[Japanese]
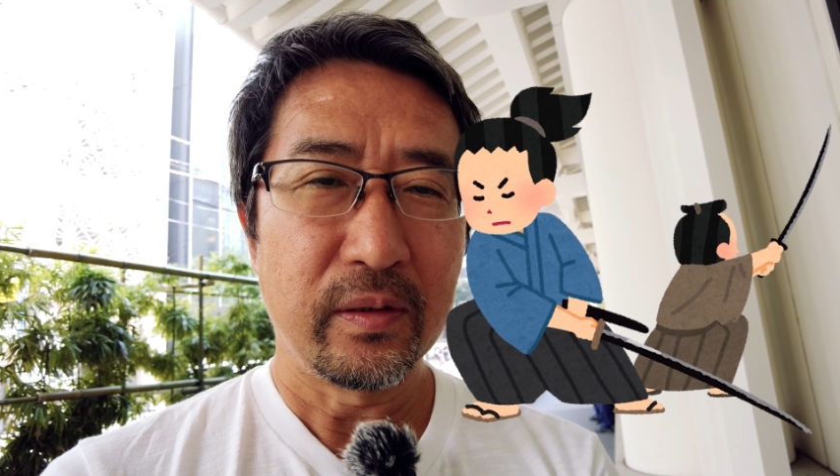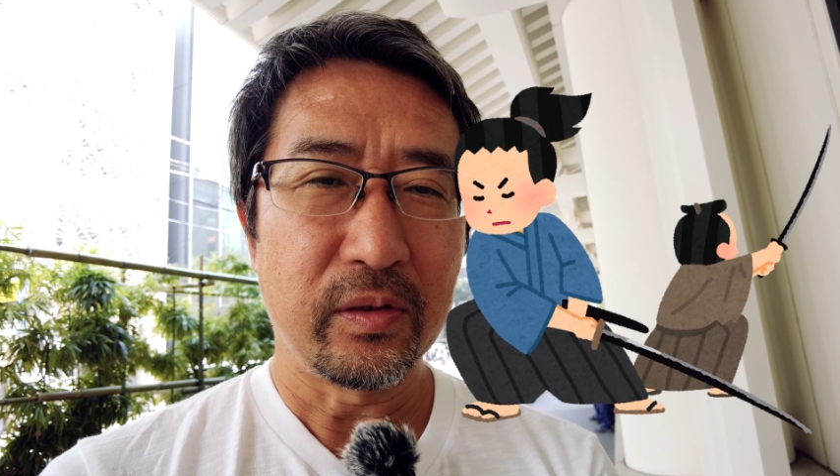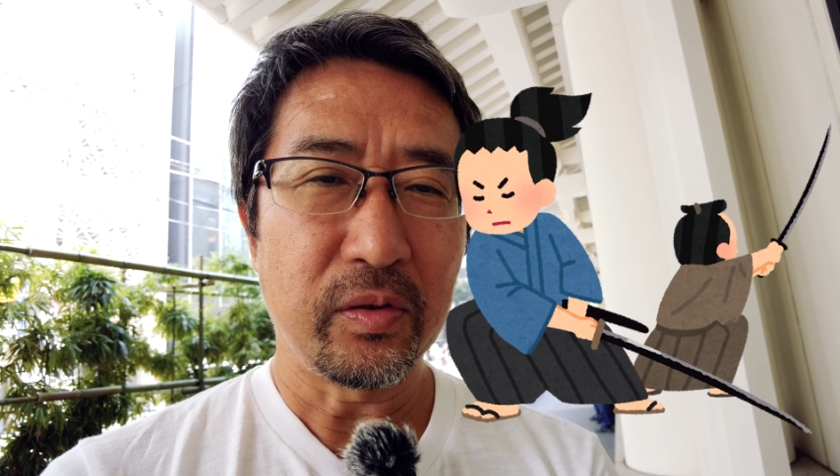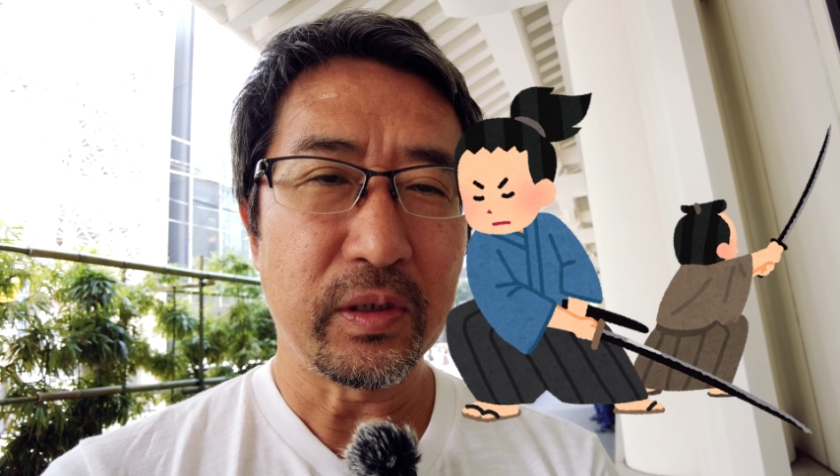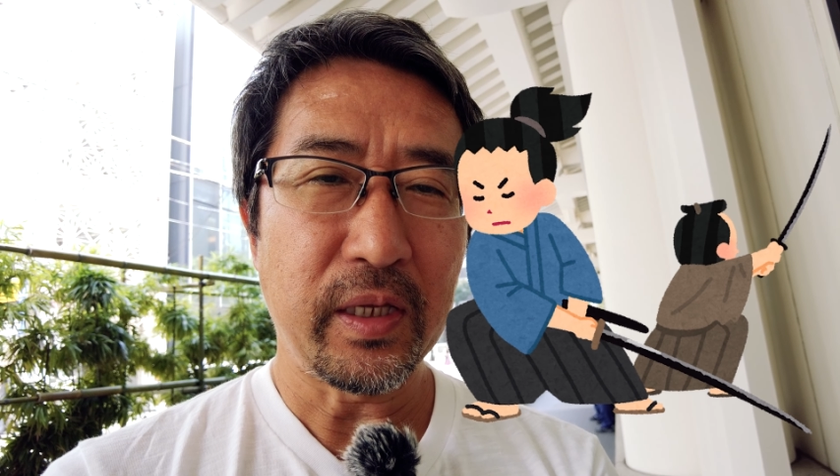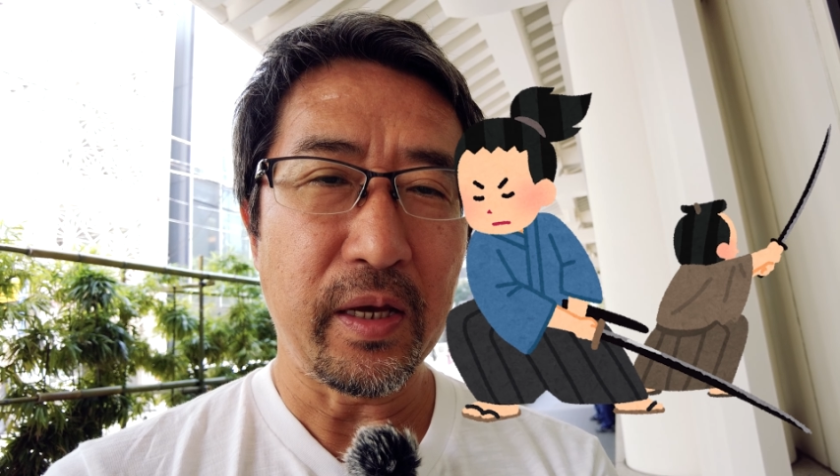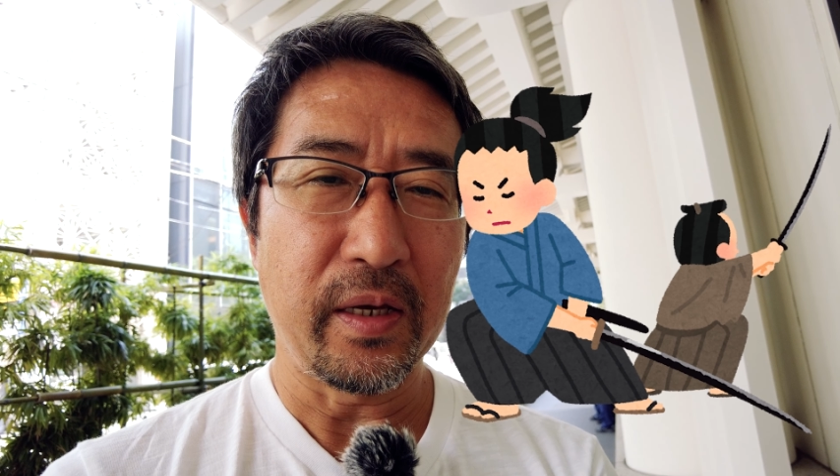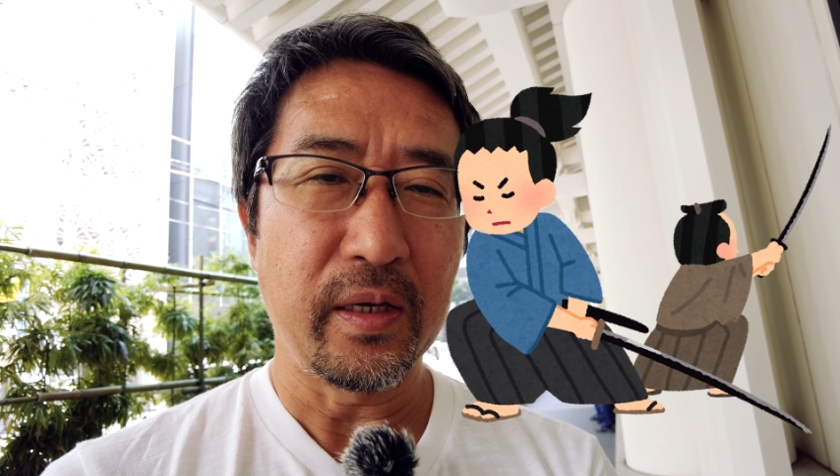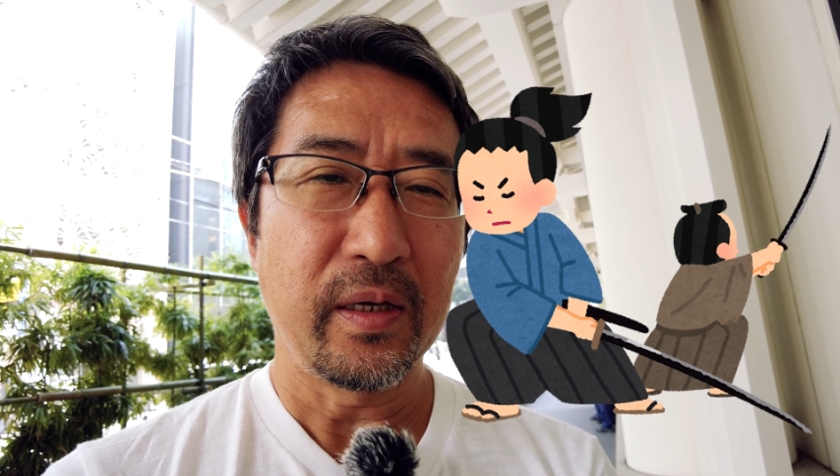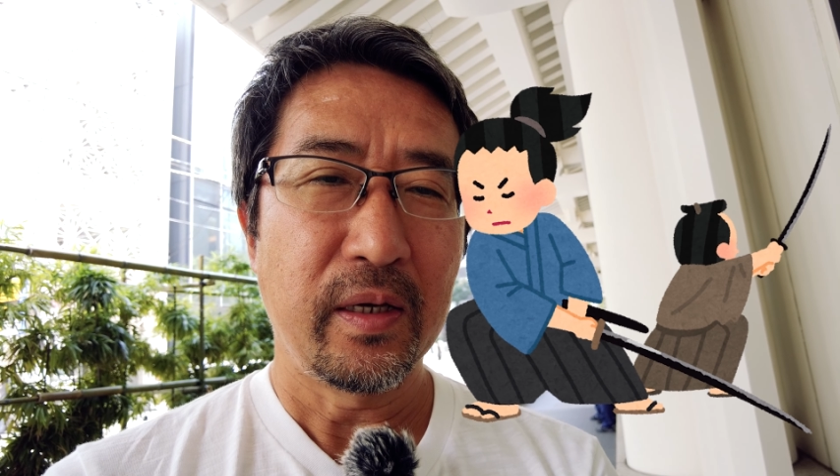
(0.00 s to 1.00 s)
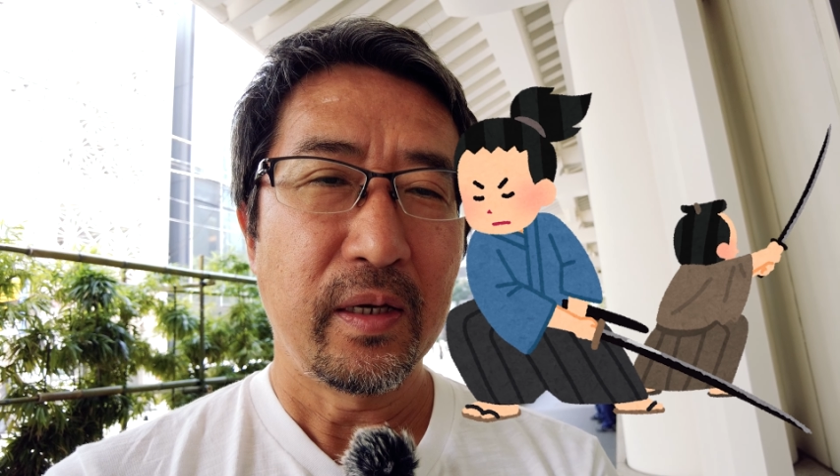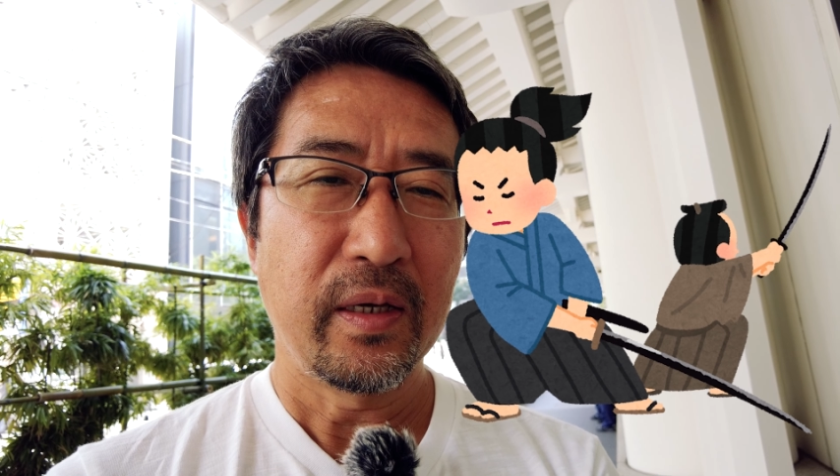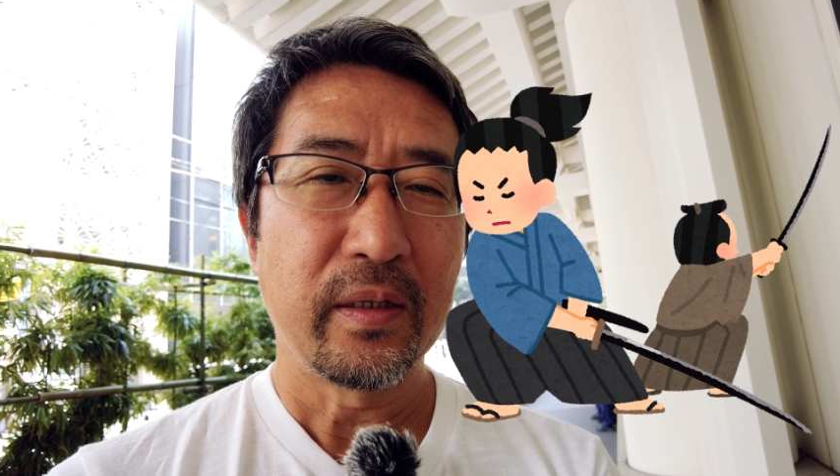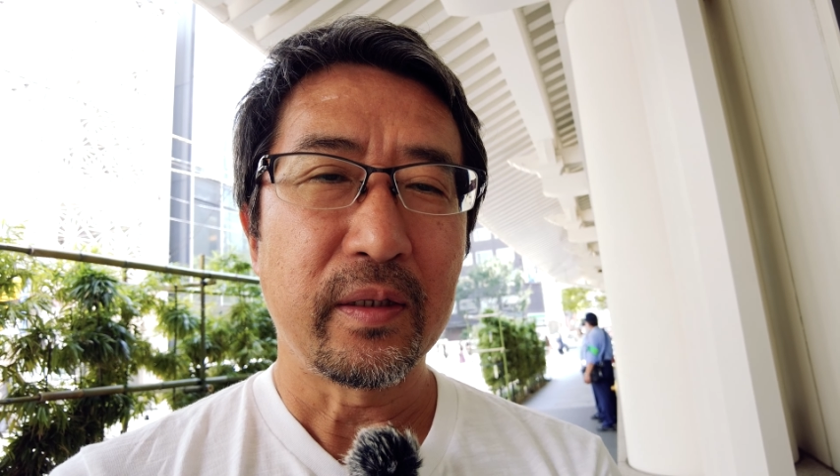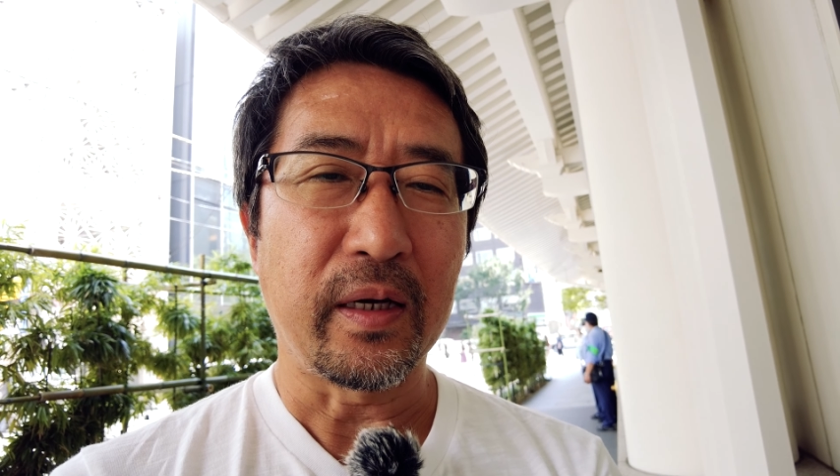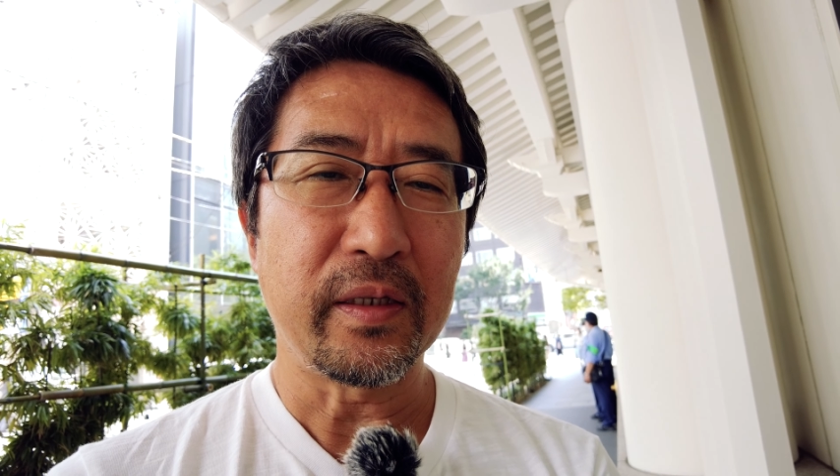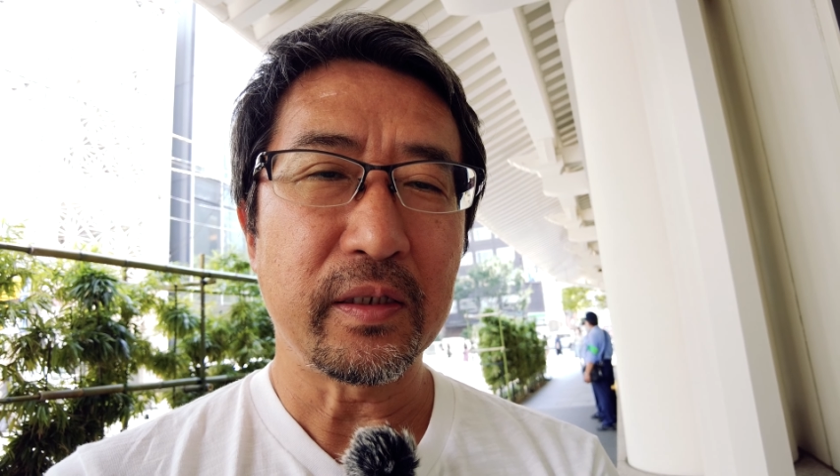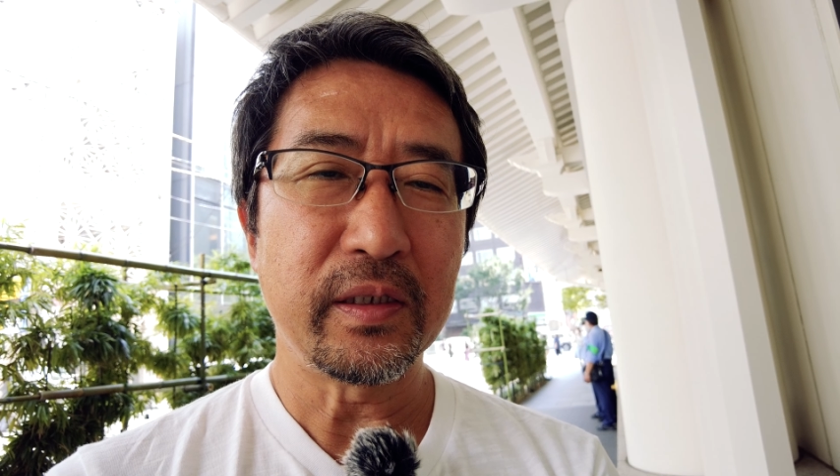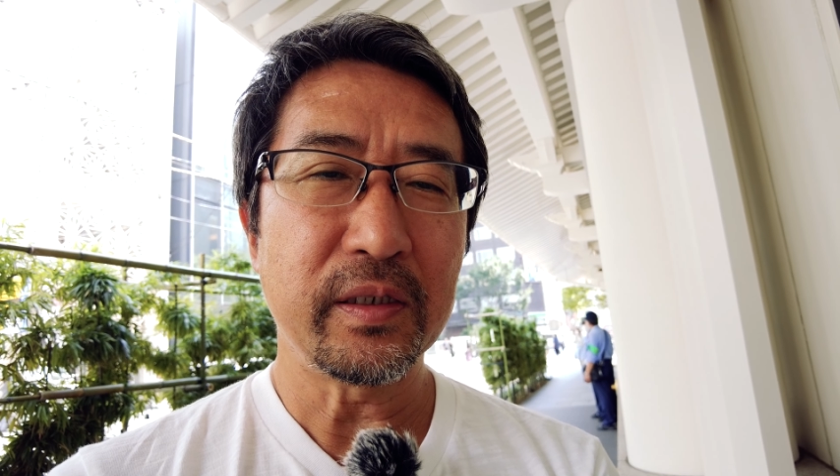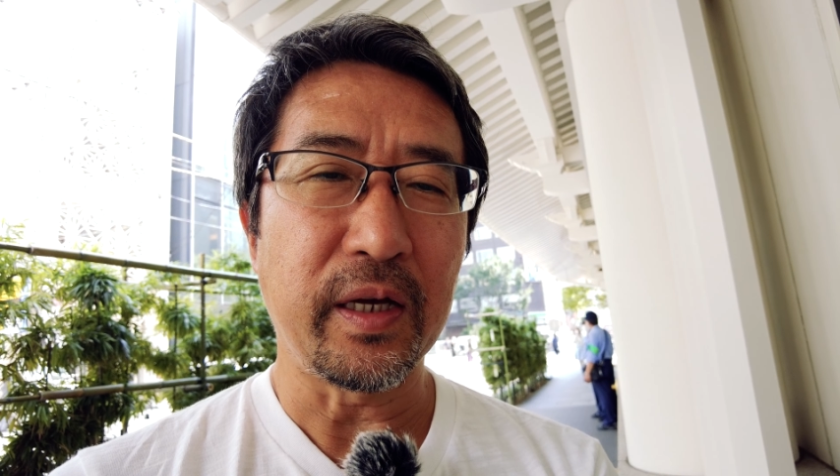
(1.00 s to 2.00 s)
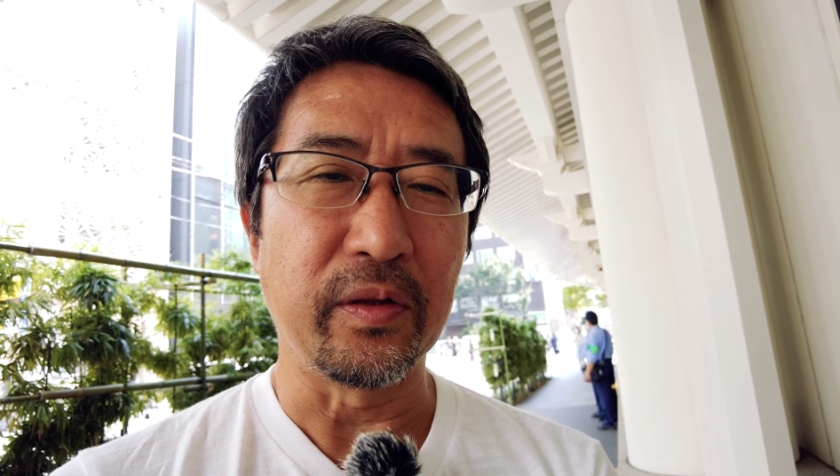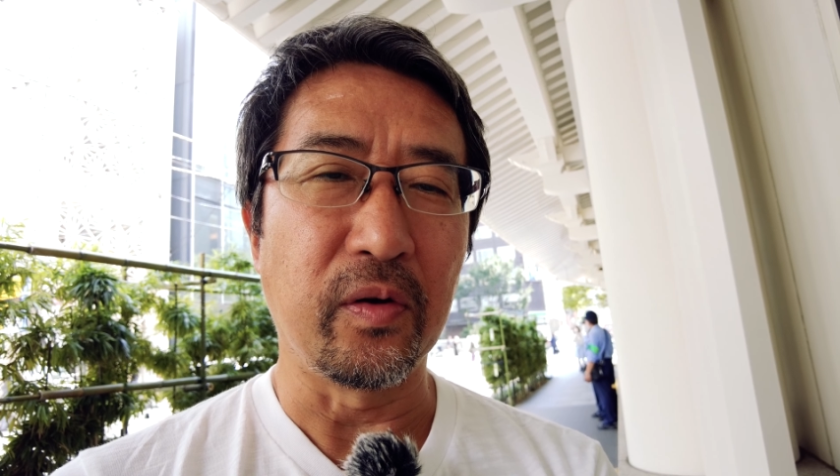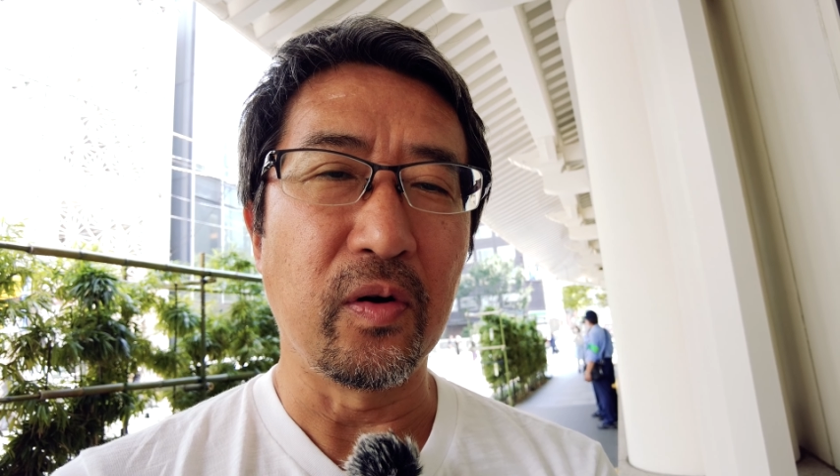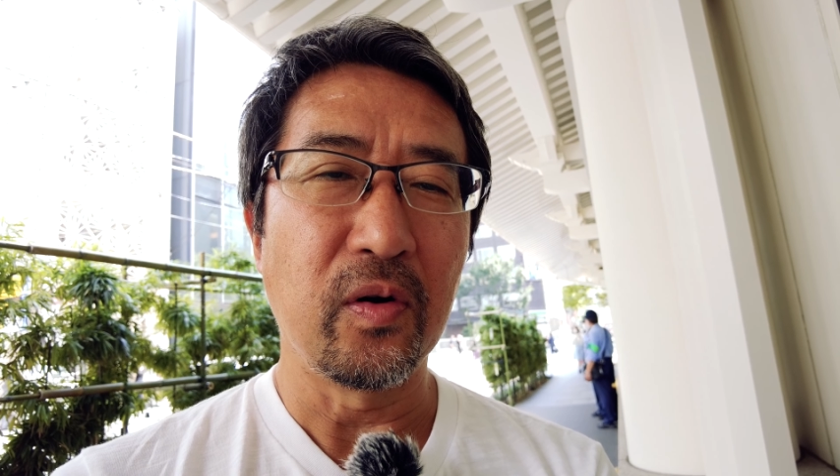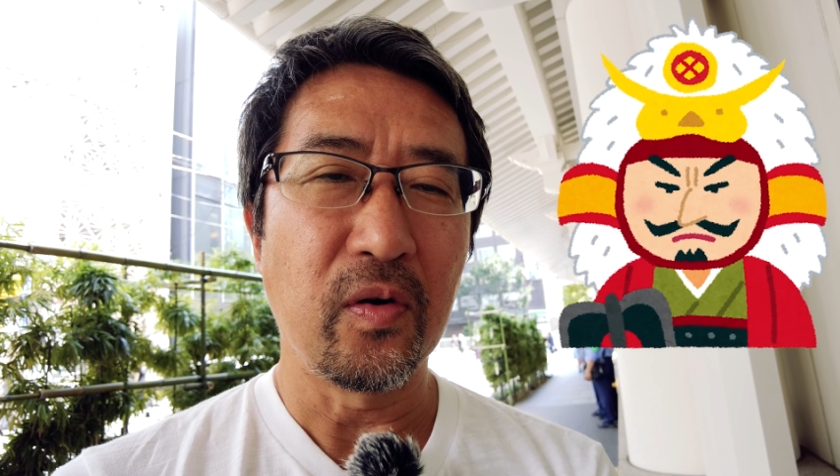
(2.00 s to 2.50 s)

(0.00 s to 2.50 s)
そして武田信玄の